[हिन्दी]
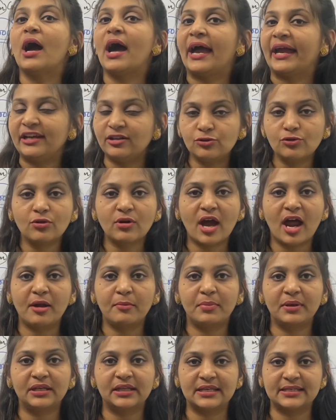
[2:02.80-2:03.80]

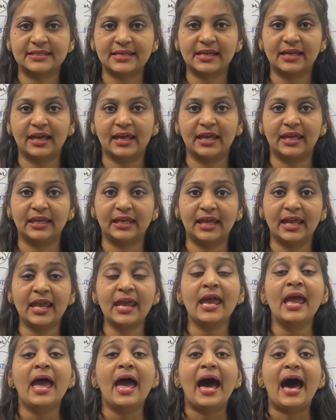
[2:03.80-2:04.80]
हाइड्रोकार्बन किसे कहेंगे
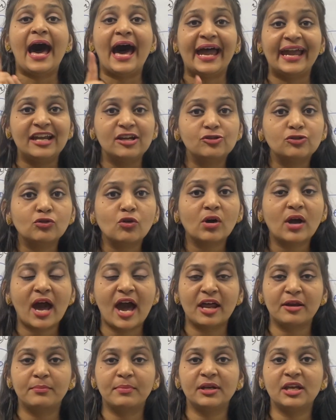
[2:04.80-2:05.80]

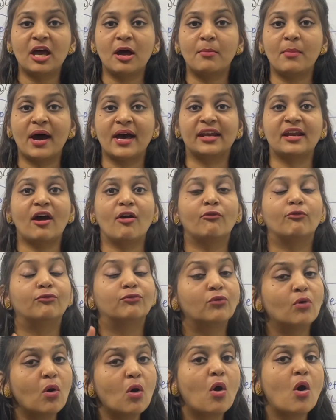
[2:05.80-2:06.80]
हाइड्रोकार्बन हमारा
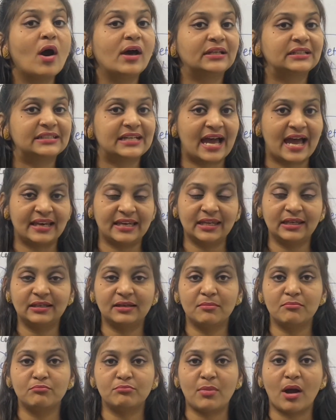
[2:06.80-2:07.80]
वो ऑर्गेनिक
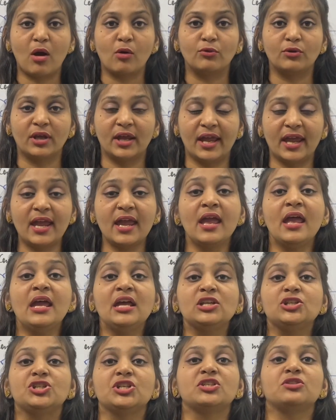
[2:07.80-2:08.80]
कंपाउंड है
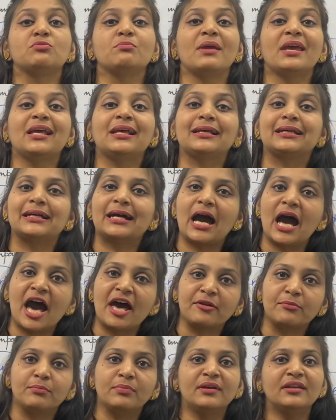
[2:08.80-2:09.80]
जिसमें
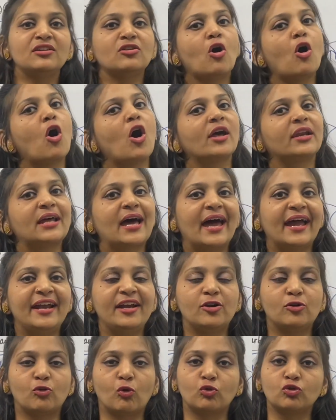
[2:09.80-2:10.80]
कार्बन और
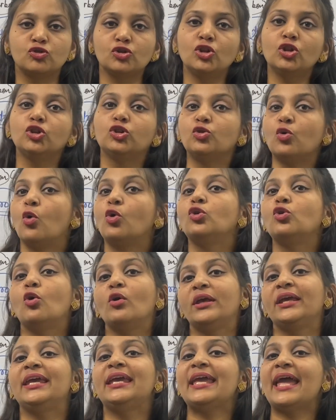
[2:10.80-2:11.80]
हाइड्रोजन दोनों
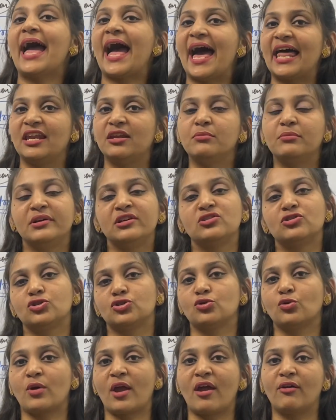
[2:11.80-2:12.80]
ही एलिमेंट्स
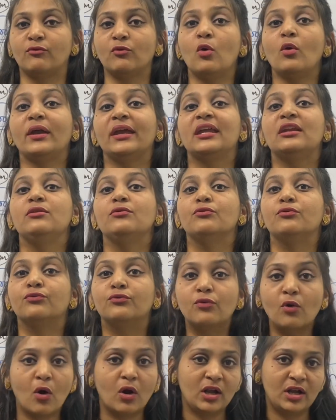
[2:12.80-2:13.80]
जो हैं वो
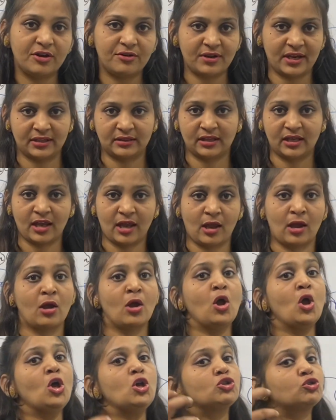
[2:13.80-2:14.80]
इन्वॉल्व रहते हैं
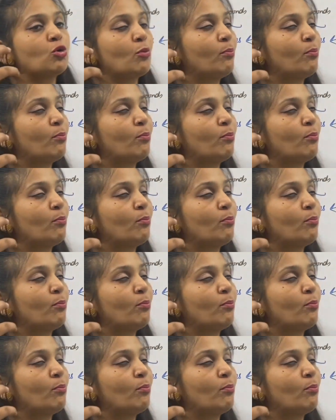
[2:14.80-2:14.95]
सो so